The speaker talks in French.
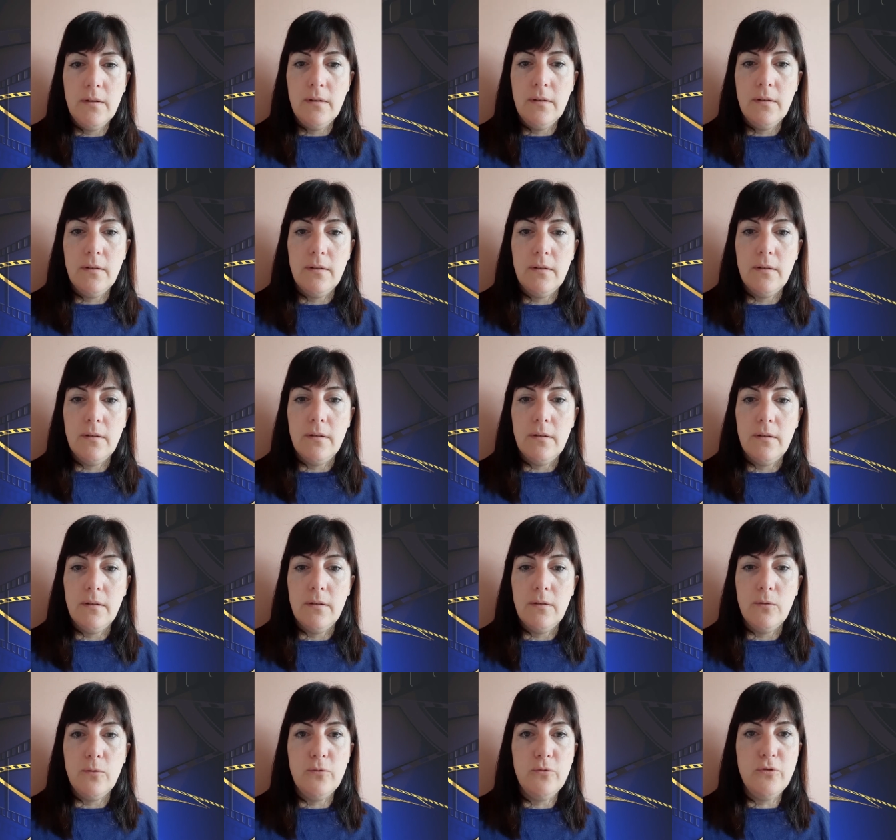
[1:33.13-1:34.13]

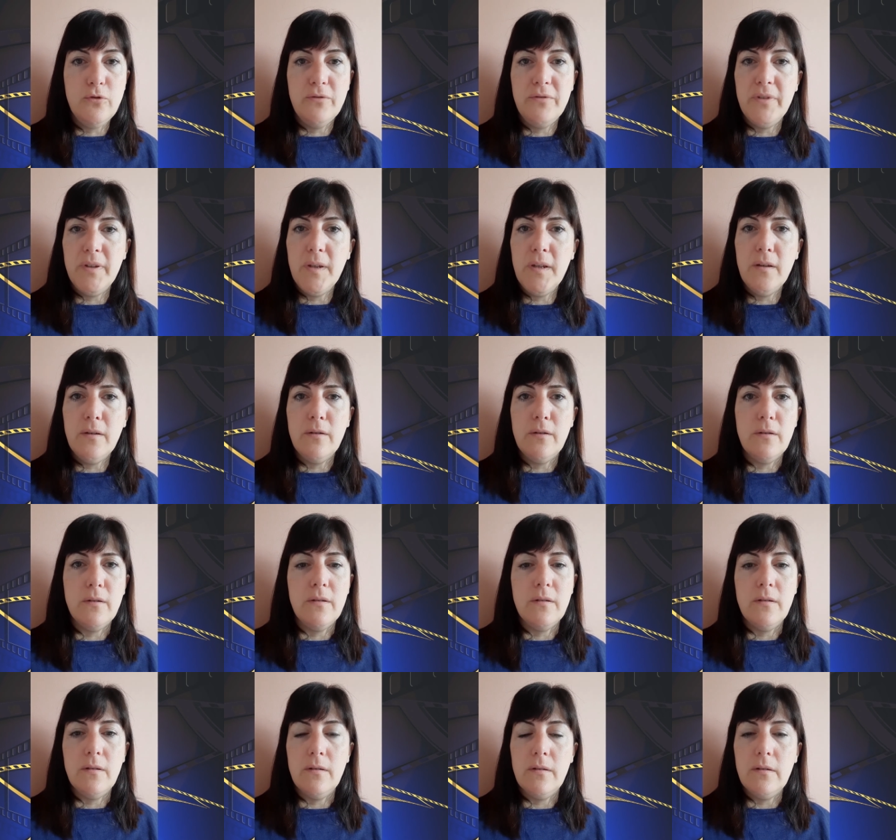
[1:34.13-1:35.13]
euh, où je vais
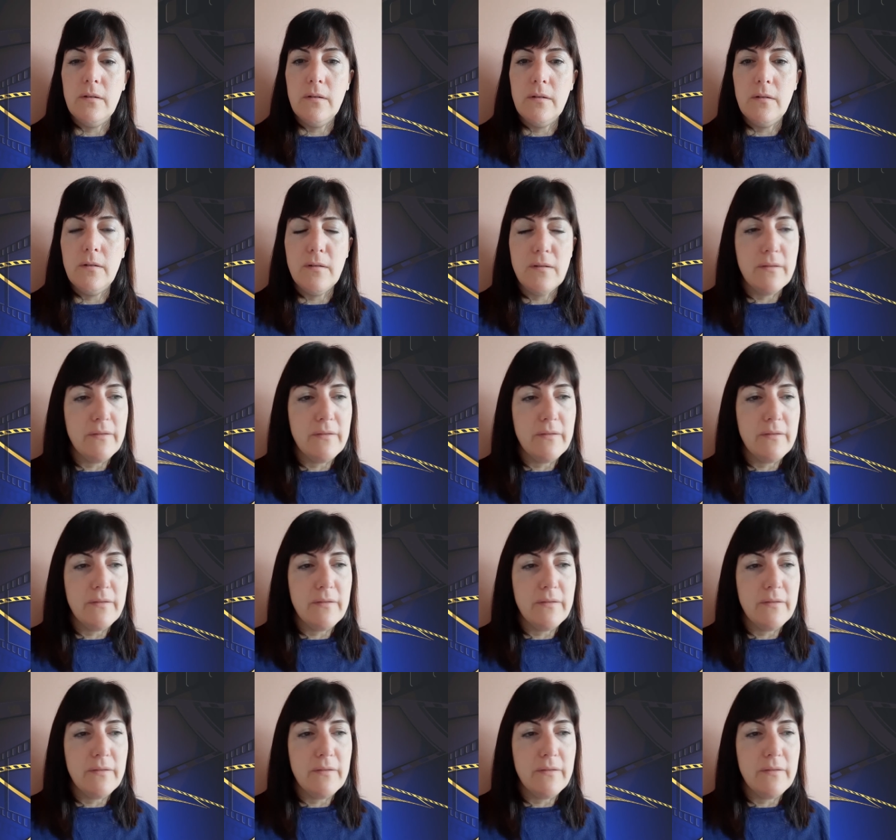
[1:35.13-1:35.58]
euh,